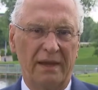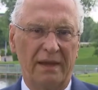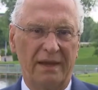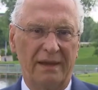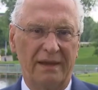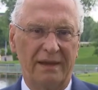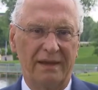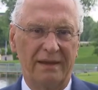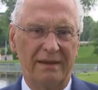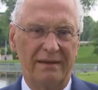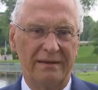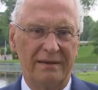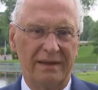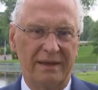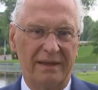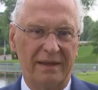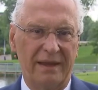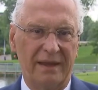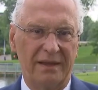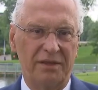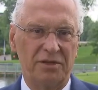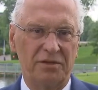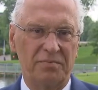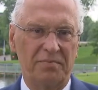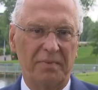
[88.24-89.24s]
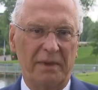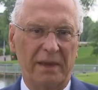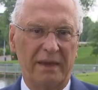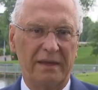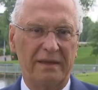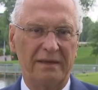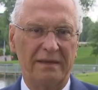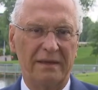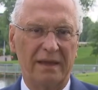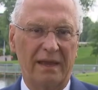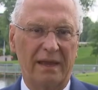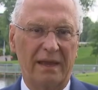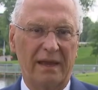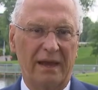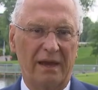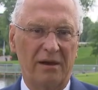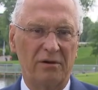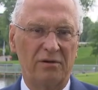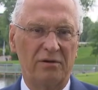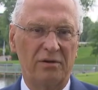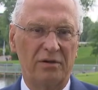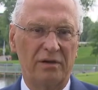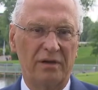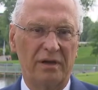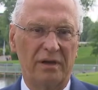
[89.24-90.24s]
äh, die entsprechende
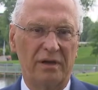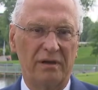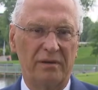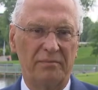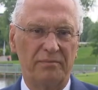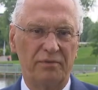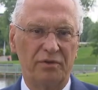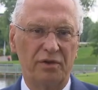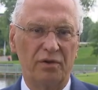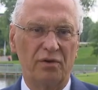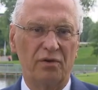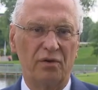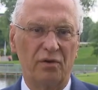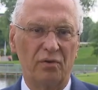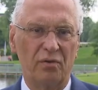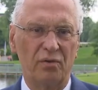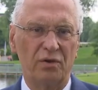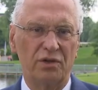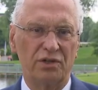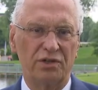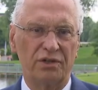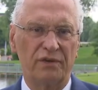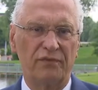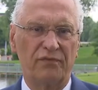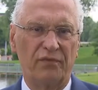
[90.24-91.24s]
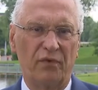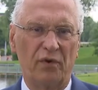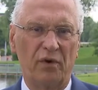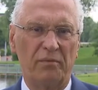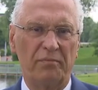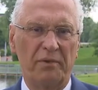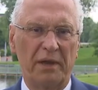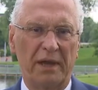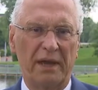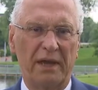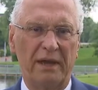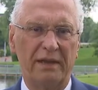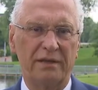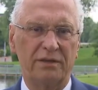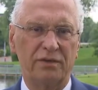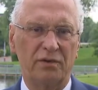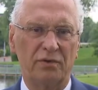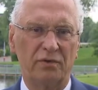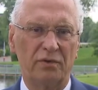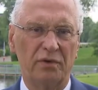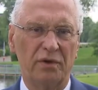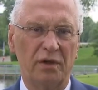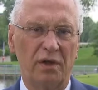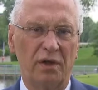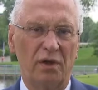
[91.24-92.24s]
auch äh, psychologische
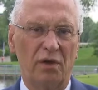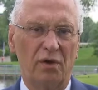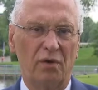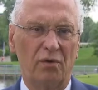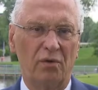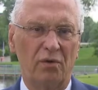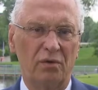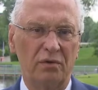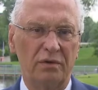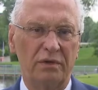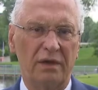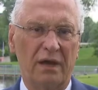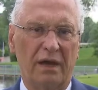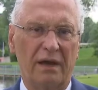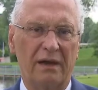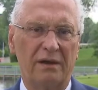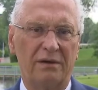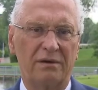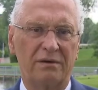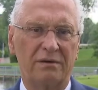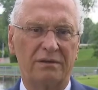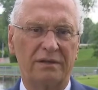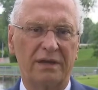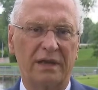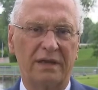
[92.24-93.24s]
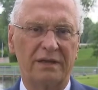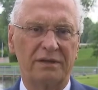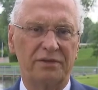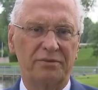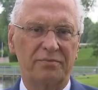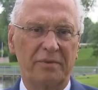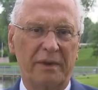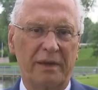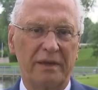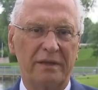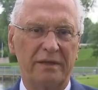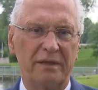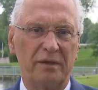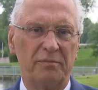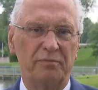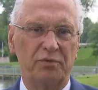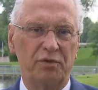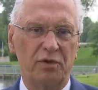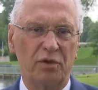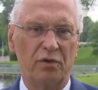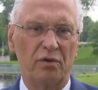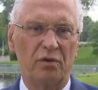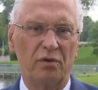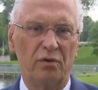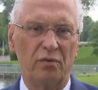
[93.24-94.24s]
Vorbereitung und auch der entsprechende
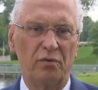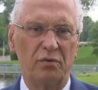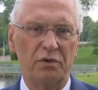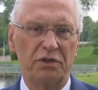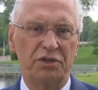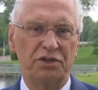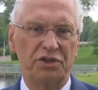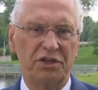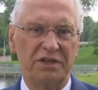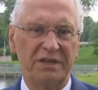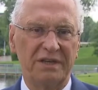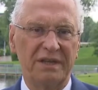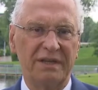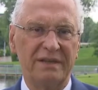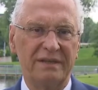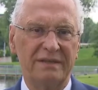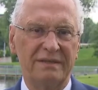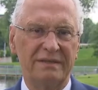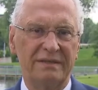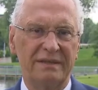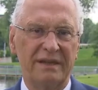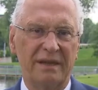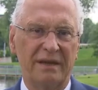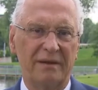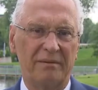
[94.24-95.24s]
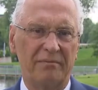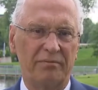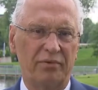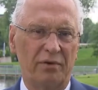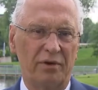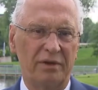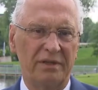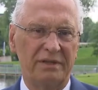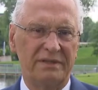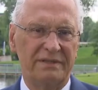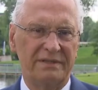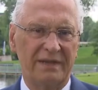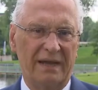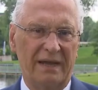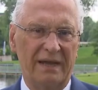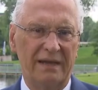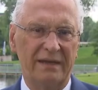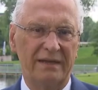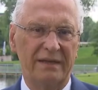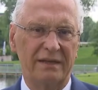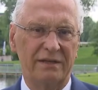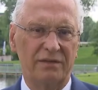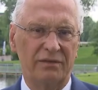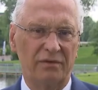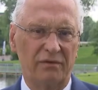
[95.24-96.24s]
psychologische Dienst der
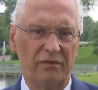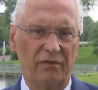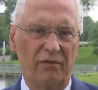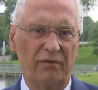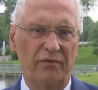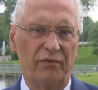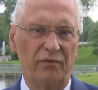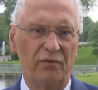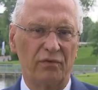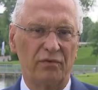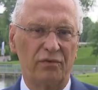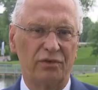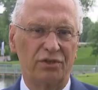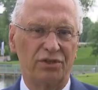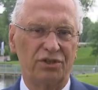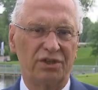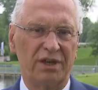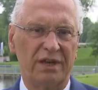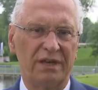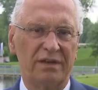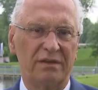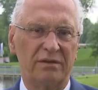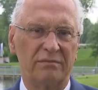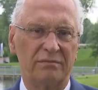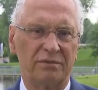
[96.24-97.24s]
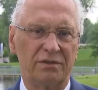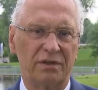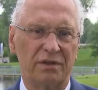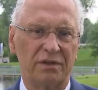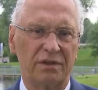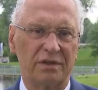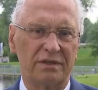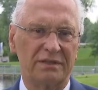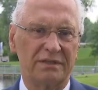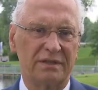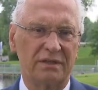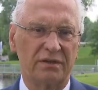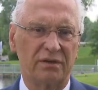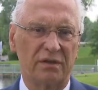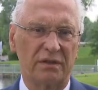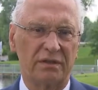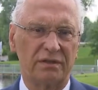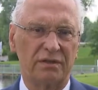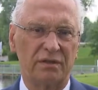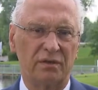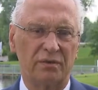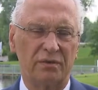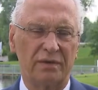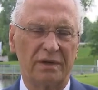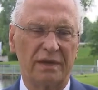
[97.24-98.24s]
Polizei, der zur Verfügung steht, um solche
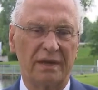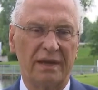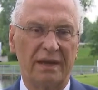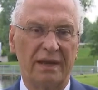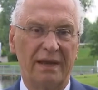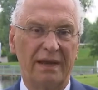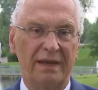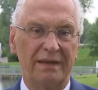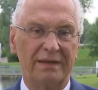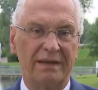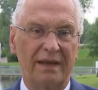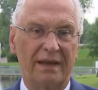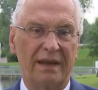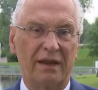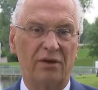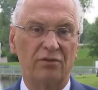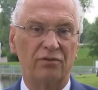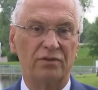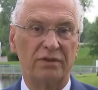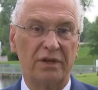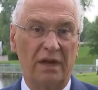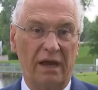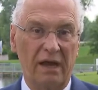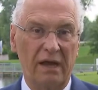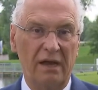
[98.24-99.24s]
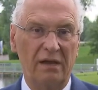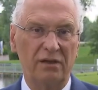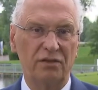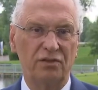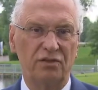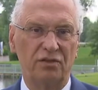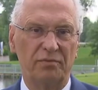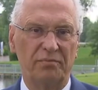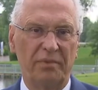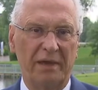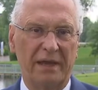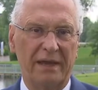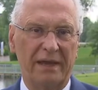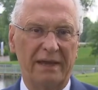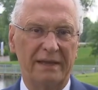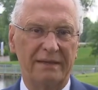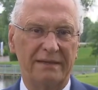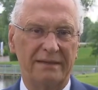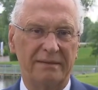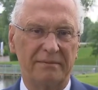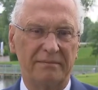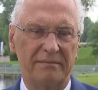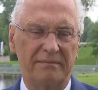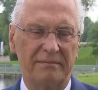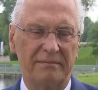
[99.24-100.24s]
Situationen dann auch nachzubereiten.